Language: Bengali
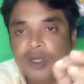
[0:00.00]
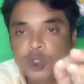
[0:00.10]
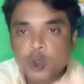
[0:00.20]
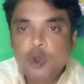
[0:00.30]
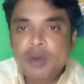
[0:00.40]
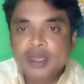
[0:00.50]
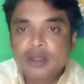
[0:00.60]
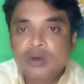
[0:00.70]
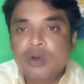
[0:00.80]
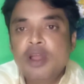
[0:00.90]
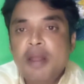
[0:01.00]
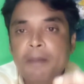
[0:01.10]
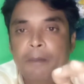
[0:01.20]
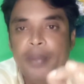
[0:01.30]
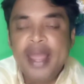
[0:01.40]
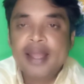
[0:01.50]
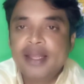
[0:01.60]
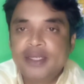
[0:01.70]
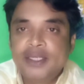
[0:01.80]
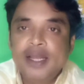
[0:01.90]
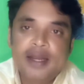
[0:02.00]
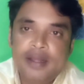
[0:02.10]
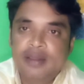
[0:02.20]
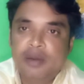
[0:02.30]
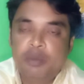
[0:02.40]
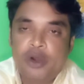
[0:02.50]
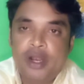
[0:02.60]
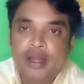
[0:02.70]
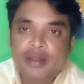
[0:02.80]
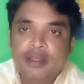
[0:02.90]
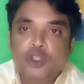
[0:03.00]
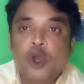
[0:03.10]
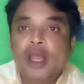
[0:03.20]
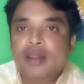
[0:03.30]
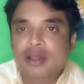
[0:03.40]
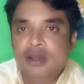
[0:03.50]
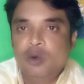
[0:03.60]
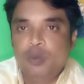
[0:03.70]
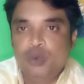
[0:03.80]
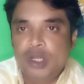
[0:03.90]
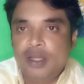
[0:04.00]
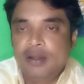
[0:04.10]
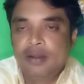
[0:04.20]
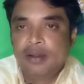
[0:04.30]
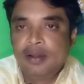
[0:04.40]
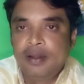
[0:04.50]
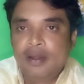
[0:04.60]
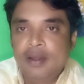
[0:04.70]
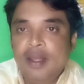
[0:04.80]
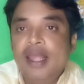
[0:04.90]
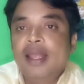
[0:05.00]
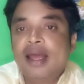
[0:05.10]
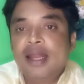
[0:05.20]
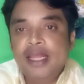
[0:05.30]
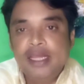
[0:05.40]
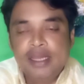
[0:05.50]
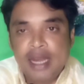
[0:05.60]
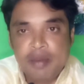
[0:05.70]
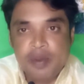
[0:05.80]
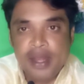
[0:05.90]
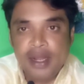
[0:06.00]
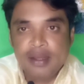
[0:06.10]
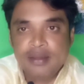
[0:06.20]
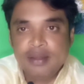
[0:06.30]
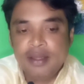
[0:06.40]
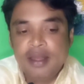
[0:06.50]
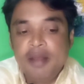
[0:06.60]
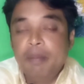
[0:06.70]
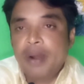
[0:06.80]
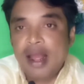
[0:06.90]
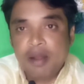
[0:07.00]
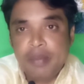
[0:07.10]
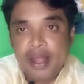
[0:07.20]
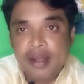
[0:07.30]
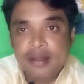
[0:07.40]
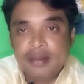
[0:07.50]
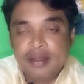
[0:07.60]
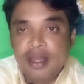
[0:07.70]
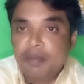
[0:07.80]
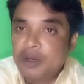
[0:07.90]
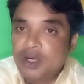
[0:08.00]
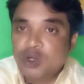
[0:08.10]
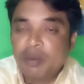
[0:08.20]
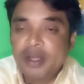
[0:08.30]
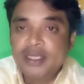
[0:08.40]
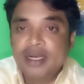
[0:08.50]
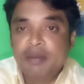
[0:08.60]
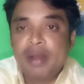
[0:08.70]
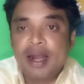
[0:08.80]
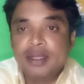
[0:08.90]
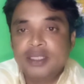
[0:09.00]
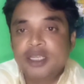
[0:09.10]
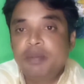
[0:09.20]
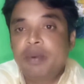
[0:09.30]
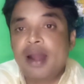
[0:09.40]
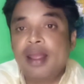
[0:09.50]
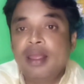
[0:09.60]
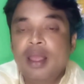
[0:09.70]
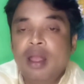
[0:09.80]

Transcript: শুধুমাত্র ব্যাংকে শেয়ার এজেন্ট পয়েন্ট আছে ছয় হাজারের উপরে এখানে ইসলামী ব্যাংক আছে ব্রাক ব্যাংক আছে আপনারা সবাই জানেন বাংলাদেশের প্রায়